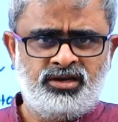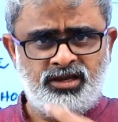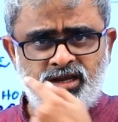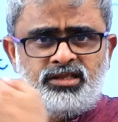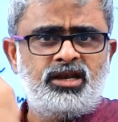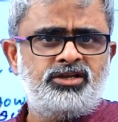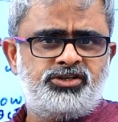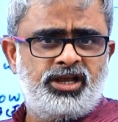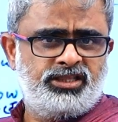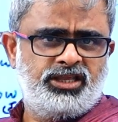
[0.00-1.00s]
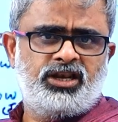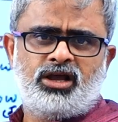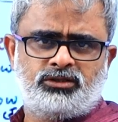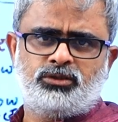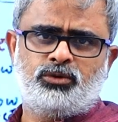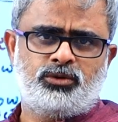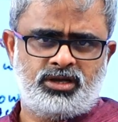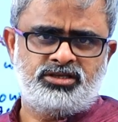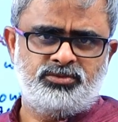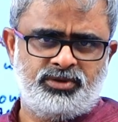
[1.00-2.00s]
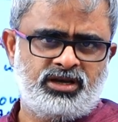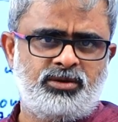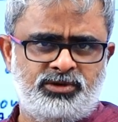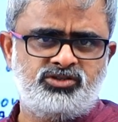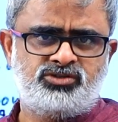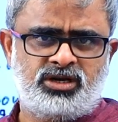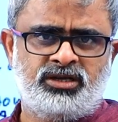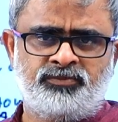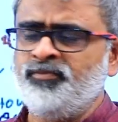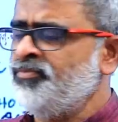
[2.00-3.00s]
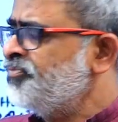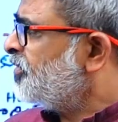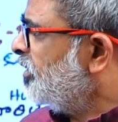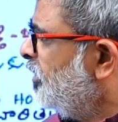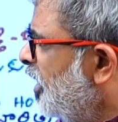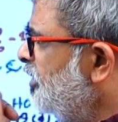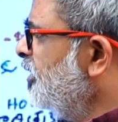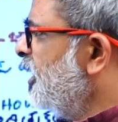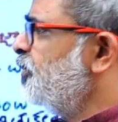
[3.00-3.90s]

నేను ఇది నా చేతి రాతతో రాసింది మీరు గమనించాలి దాన్ని నేను